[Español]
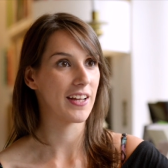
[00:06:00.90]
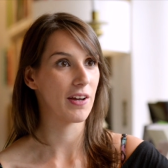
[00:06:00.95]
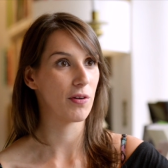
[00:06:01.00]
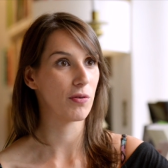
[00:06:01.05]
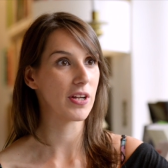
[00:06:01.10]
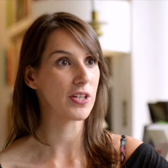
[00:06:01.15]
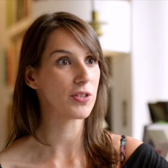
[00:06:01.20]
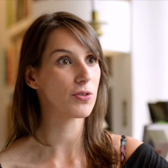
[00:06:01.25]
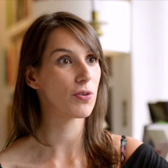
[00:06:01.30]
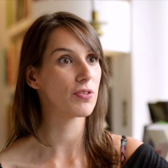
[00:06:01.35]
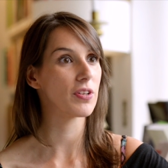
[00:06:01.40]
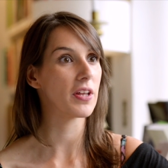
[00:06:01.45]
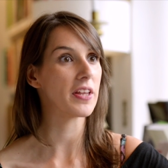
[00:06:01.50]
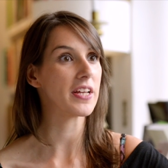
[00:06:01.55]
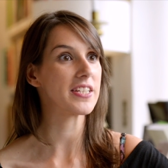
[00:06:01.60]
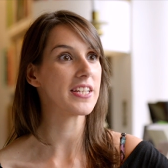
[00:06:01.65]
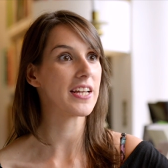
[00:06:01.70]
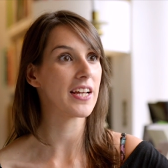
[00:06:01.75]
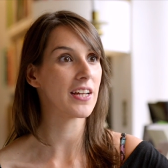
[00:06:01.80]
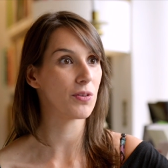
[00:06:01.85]
que es una
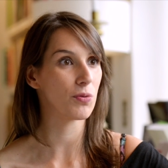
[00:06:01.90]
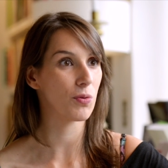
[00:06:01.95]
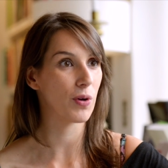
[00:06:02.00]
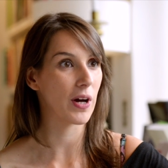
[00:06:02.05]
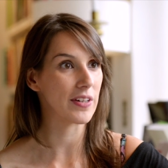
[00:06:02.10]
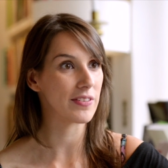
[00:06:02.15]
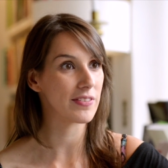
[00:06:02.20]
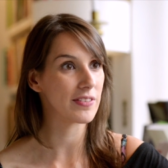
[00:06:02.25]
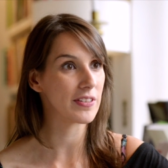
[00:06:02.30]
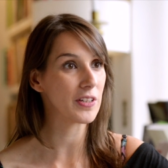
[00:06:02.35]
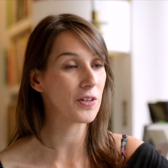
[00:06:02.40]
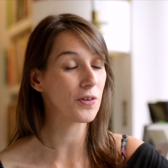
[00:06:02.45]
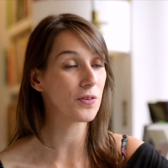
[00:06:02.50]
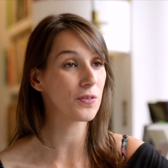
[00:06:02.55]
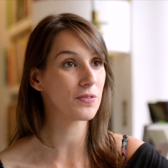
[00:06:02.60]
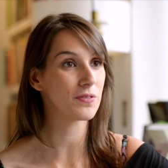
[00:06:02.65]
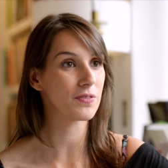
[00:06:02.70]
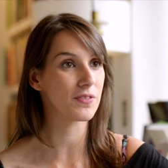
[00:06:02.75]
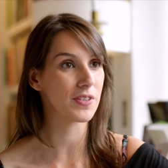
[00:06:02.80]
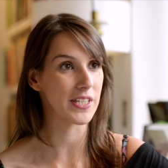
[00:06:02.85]
sociedad sin
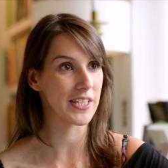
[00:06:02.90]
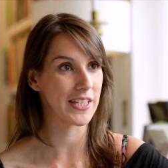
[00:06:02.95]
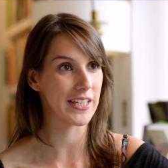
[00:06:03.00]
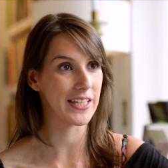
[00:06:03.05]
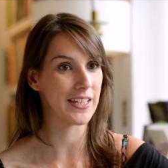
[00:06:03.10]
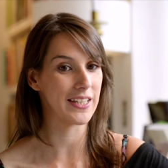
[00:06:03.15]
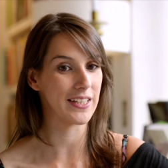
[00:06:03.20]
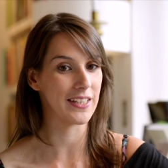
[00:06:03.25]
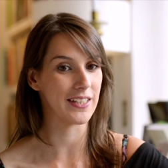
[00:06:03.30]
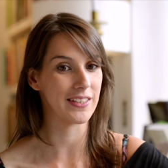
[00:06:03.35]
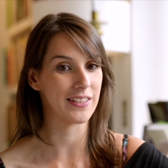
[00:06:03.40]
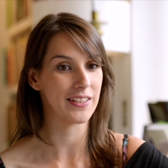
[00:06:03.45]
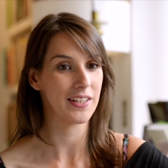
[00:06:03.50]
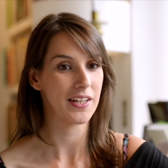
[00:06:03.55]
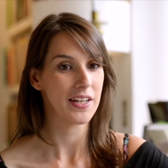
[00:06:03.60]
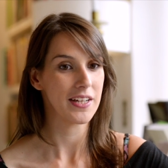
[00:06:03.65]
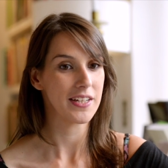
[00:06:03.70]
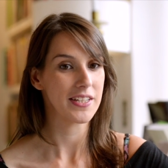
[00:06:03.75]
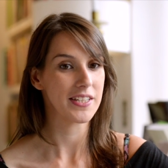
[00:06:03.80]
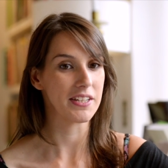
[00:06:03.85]
educación, sin,
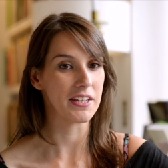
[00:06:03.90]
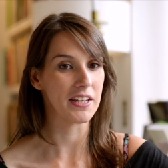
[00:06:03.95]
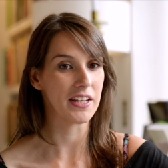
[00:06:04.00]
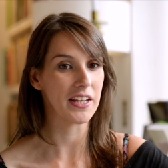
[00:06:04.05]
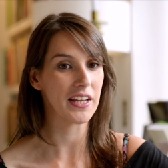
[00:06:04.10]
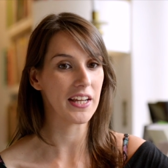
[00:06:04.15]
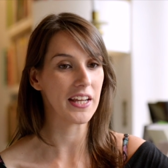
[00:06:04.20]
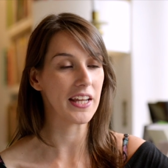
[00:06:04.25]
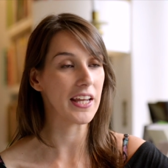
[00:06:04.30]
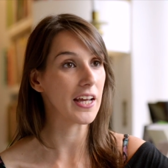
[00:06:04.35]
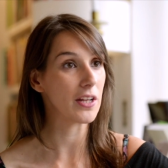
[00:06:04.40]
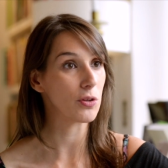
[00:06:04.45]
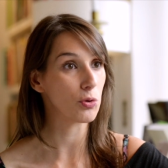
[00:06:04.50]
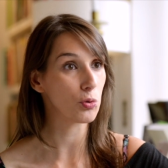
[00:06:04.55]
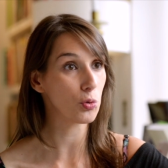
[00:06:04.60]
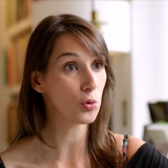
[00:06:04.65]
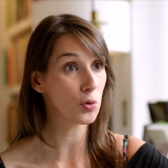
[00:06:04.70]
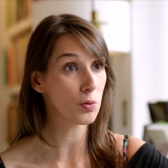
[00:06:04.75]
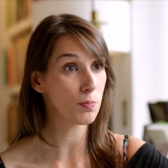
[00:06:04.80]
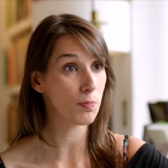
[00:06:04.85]

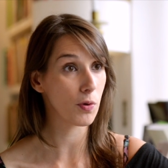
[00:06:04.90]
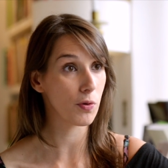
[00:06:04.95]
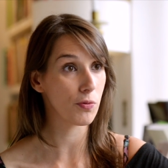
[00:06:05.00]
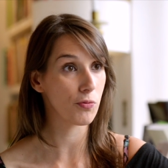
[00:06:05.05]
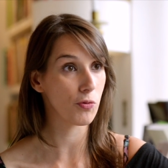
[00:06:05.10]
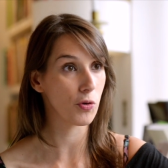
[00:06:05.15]
inquietud por